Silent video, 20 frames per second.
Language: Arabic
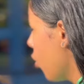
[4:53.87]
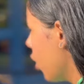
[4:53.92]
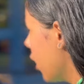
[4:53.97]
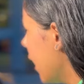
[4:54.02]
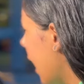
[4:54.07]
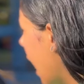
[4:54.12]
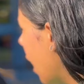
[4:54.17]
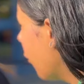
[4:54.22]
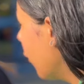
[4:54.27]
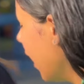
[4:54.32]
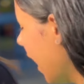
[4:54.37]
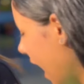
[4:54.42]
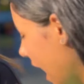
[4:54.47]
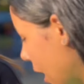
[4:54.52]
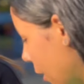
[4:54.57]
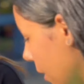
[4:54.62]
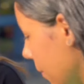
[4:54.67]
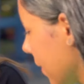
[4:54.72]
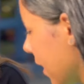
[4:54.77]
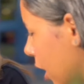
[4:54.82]
لا
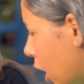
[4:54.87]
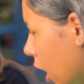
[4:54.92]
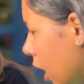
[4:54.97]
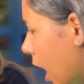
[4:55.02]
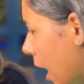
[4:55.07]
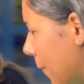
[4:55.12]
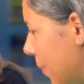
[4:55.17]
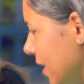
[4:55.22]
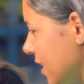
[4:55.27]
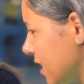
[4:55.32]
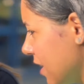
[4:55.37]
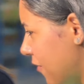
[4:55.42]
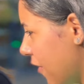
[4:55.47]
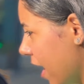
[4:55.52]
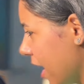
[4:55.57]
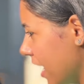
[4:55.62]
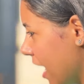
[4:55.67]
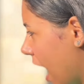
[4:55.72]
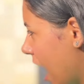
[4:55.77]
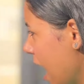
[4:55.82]
والحيوان بيكره بنتي
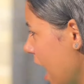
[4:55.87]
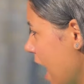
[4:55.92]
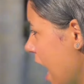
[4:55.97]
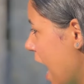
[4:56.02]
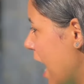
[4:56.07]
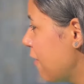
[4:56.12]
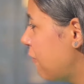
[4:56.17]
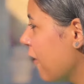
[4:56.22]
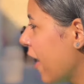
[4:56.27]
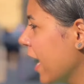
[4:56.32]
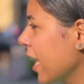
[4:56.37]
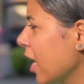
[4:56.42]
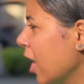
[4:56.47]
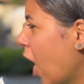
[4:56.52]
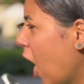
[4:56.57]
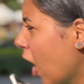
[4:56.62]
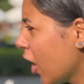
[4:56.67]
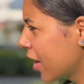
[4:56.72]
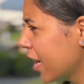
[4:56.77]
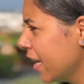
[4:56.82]
فيا الفقير
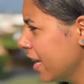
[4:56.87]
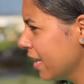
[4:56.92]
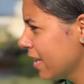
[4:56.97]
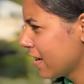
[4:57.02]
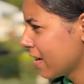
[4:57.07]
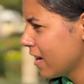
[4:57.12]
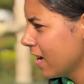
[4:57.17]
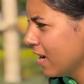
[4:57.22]
الحقير